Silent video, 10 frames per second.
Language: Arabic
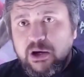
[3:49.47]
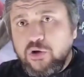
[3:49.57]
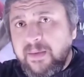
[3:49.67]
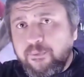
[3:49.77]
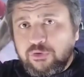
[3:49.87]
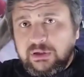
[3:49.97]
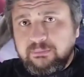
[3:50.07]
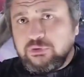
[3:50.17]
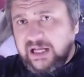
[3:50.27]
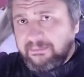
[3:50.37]
مليون مبروك
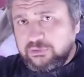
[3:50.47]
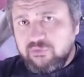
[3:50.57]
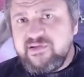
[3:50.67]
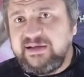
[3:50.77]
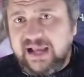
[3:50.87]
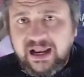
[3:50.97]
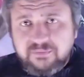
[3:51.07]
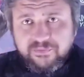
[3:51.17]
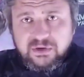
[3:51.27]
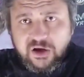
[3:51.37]
للمنتخب التونسي
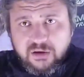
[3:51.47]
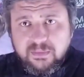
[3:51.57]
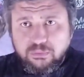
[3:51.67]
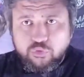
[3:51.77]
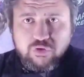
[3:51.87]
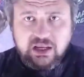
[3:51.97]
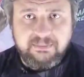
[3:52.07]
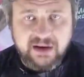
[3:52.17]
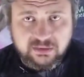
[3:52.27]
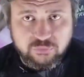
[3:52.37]
الف مليار مبروك
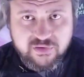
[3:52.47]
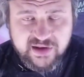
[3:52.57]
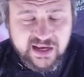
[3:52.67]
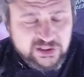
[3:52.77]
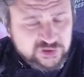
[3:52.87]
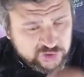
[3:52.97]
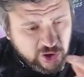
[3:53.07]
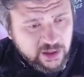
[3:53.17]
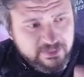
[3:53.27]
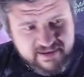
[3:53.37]
للجماهير التونسيه ان
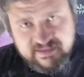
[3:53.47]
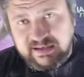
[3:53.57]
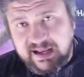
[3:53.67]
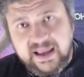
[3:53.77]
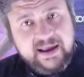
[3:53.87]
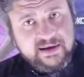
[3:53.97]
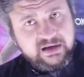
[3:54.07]
شاء الله باذن الله